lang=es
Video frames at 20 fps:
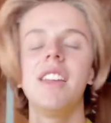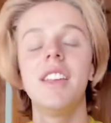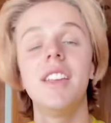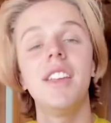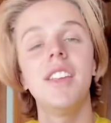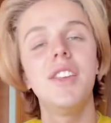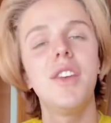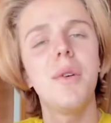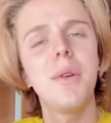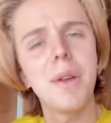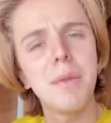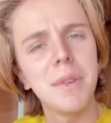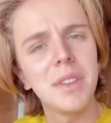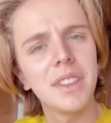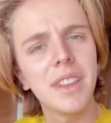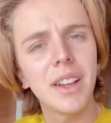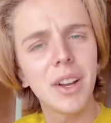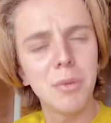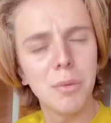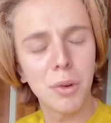Y
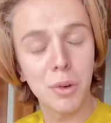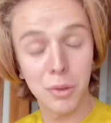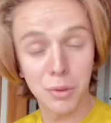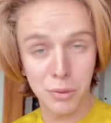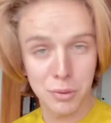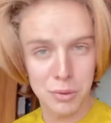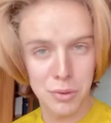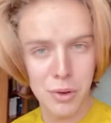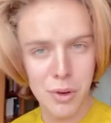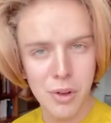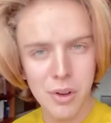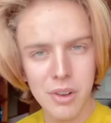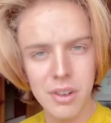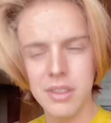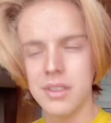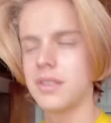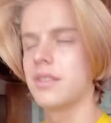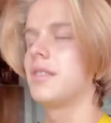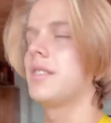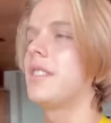obviamente como conductor
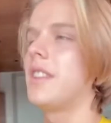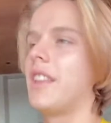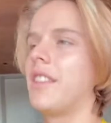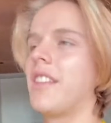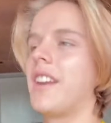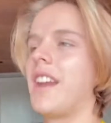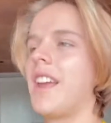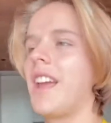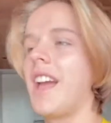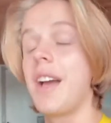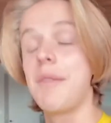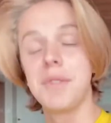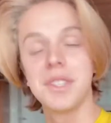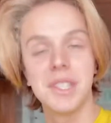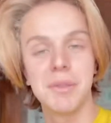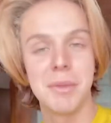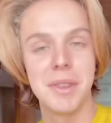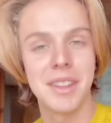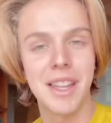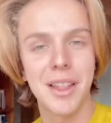tendré a mis
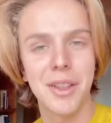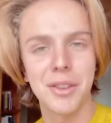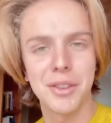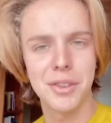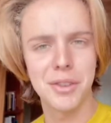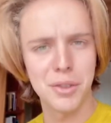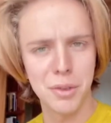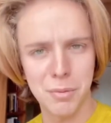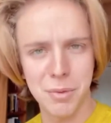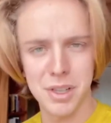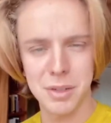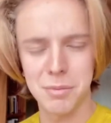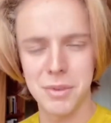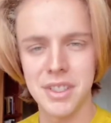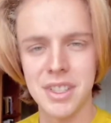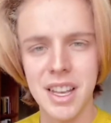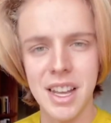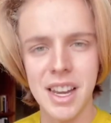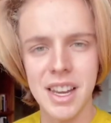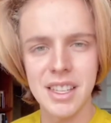invitados súper
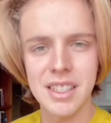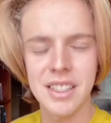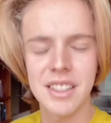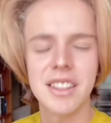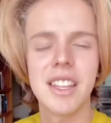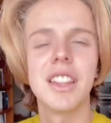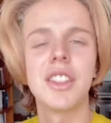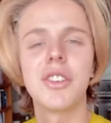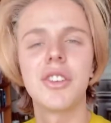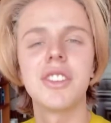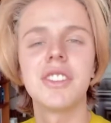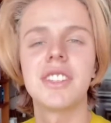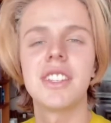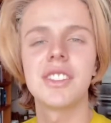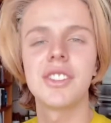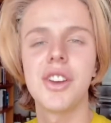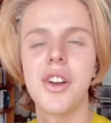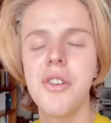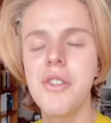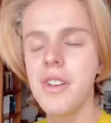especiales dentro de este
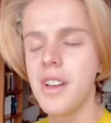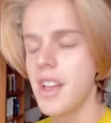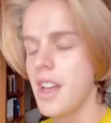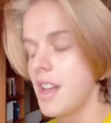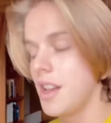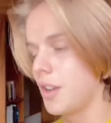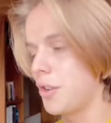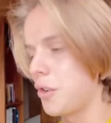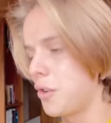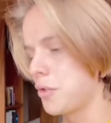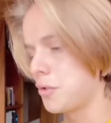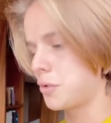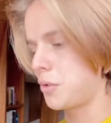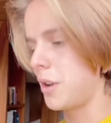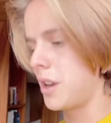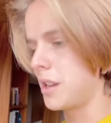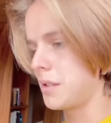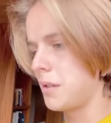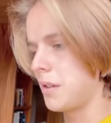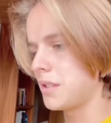show, con los
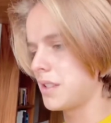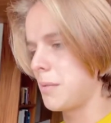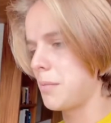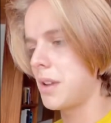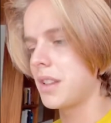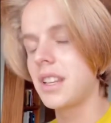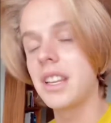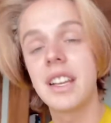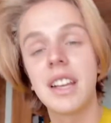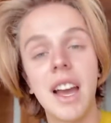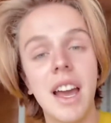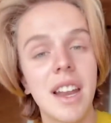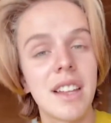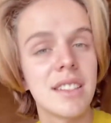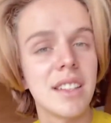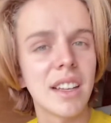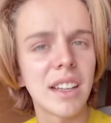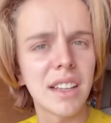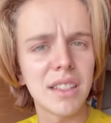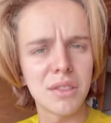cuales vamos a platicar
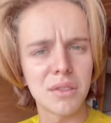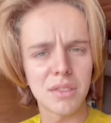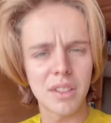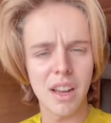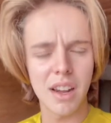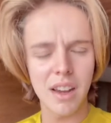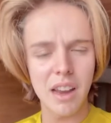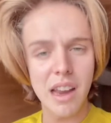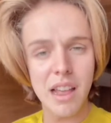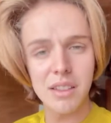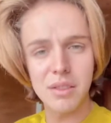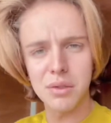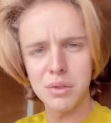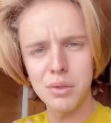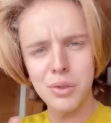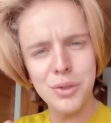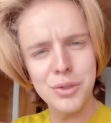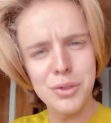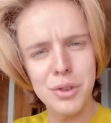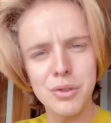acerca de sus carreras, sus
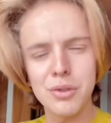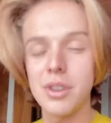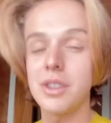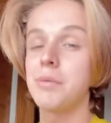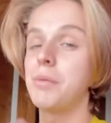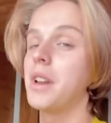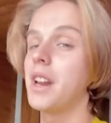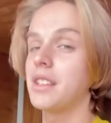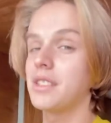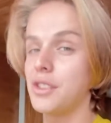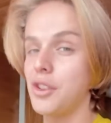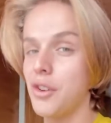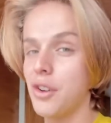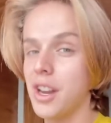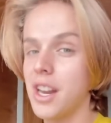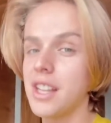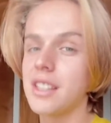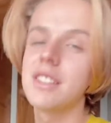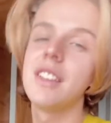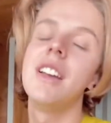gustos, sus
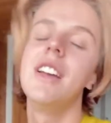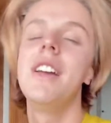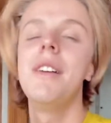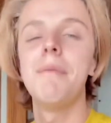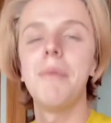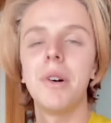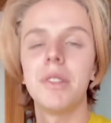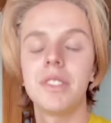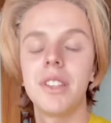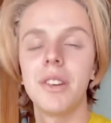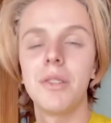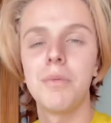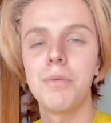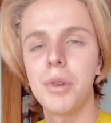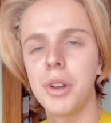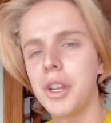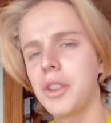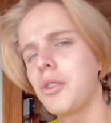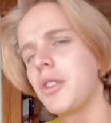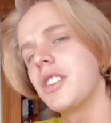aspiraciones. Vamos a tener un
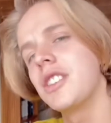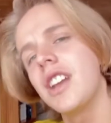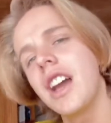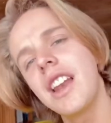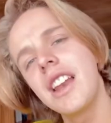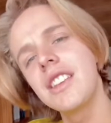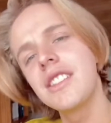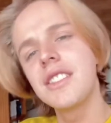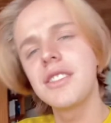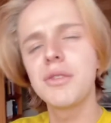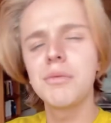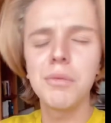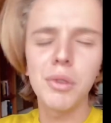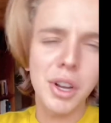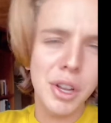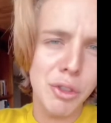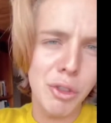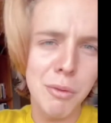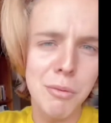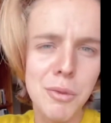poquito de challenges, un
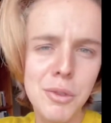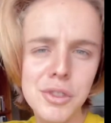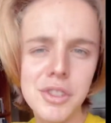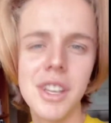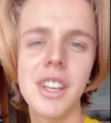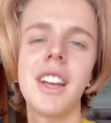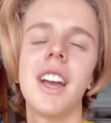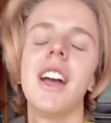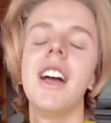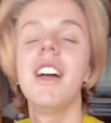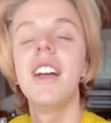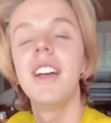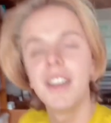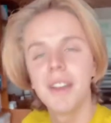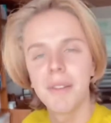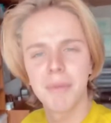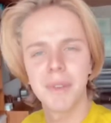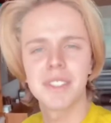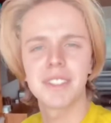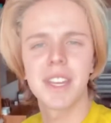poquito de música.
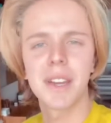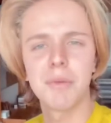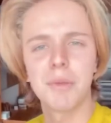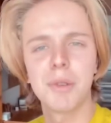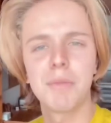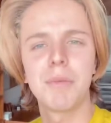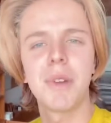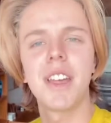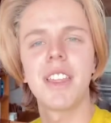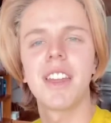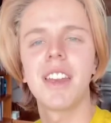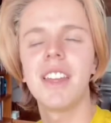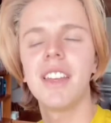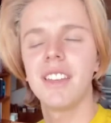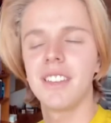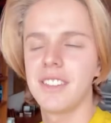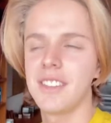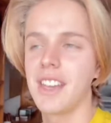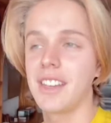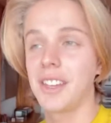Va a estar muy
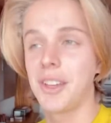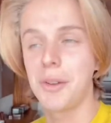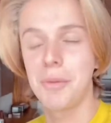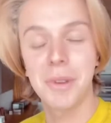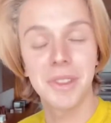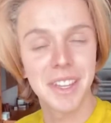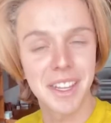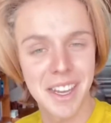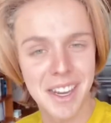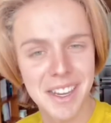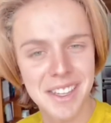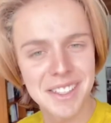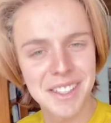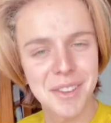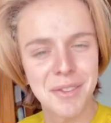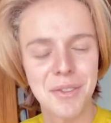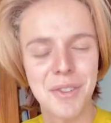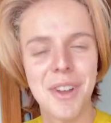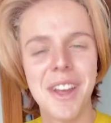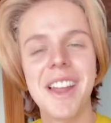padre. Ya quiero platicarles
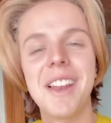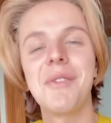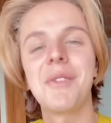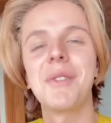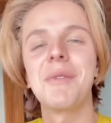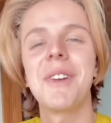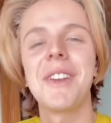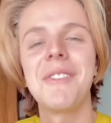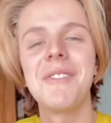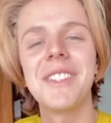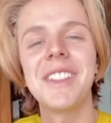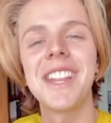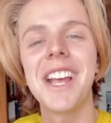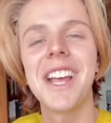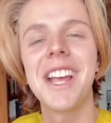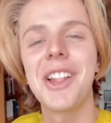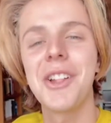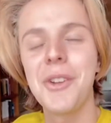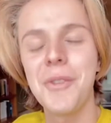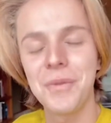quién fue el primer
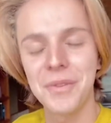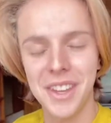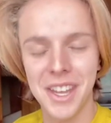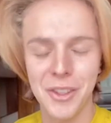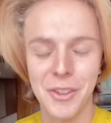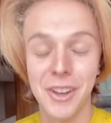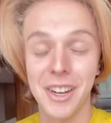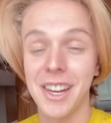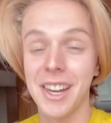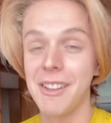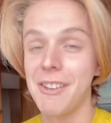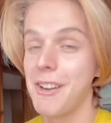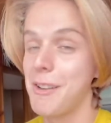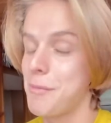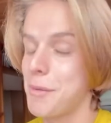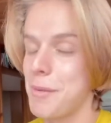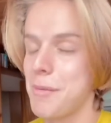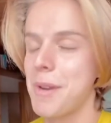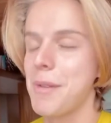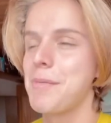invitado. Ya ven increíble el
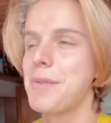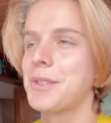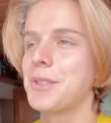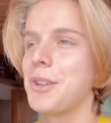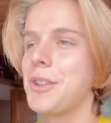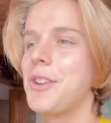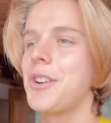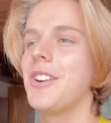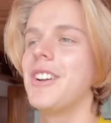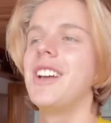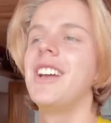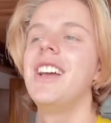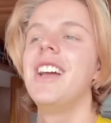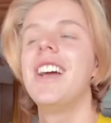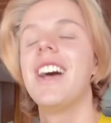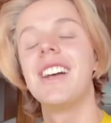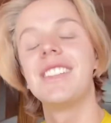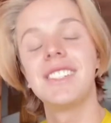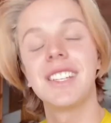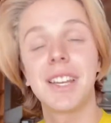primer episodio.
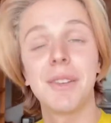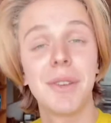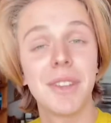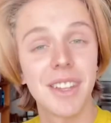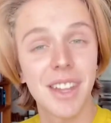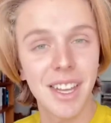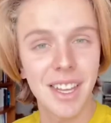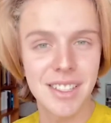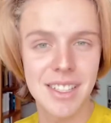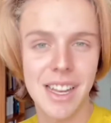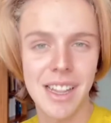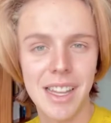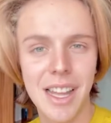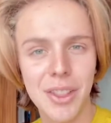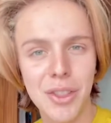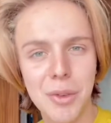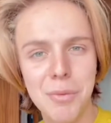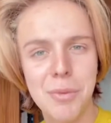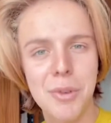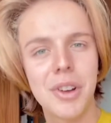Así que manténganse al
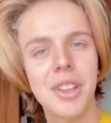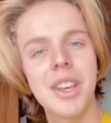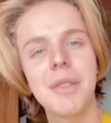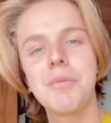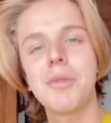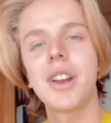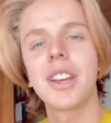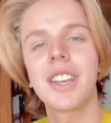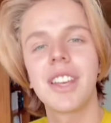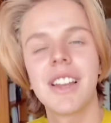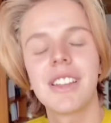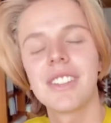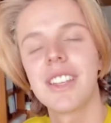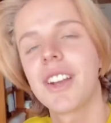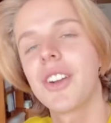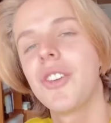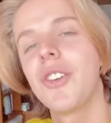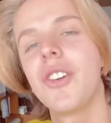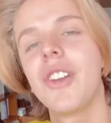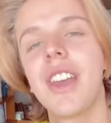tanto porque por aquí les
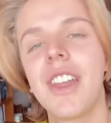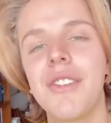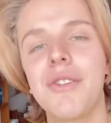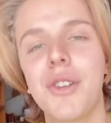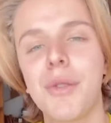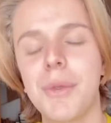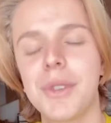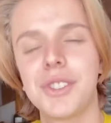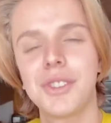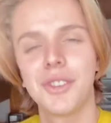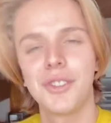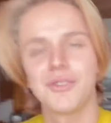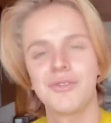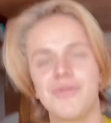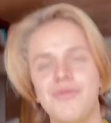dejo la información.